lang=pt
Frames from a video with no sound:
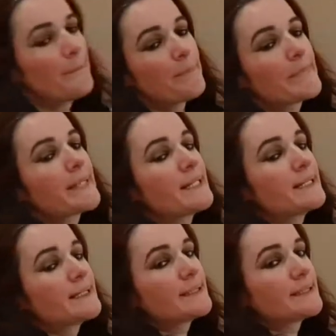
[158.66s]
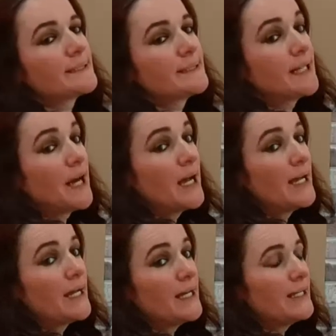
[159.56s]
O que, que você quer saber?
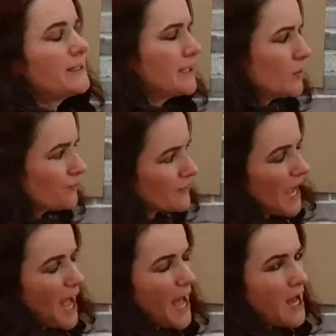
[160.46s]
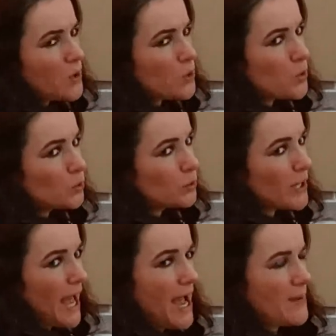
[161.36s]
Então, há algum
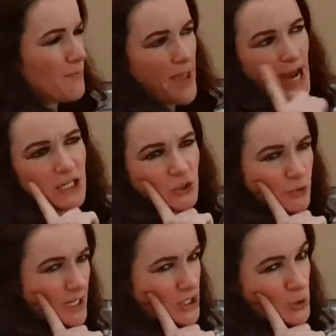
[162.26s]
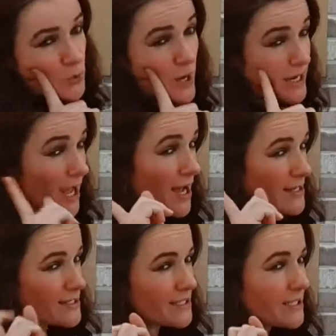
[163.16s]
lugar perto da sua
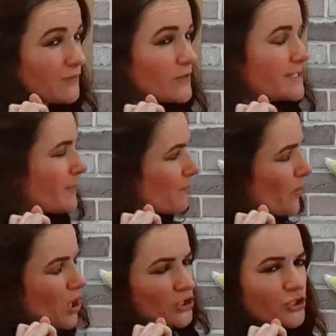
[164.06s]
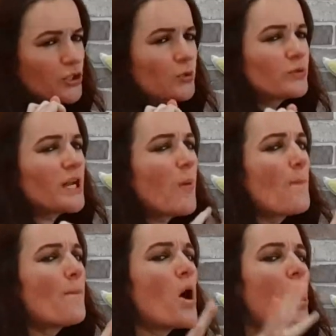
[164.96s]
casa em que você pode encontrar
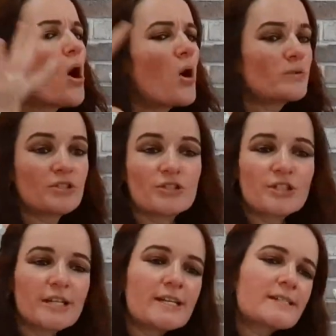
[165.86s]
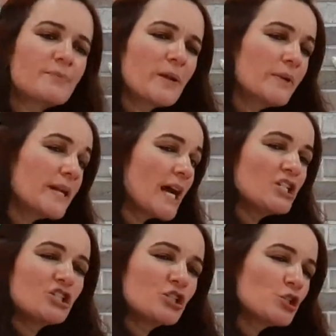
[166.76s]
um monte de criança para
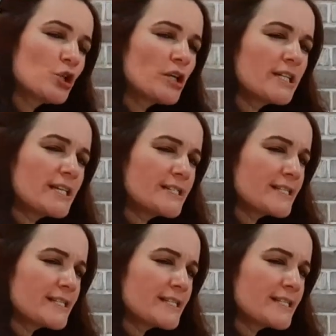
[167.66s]
brincar de todas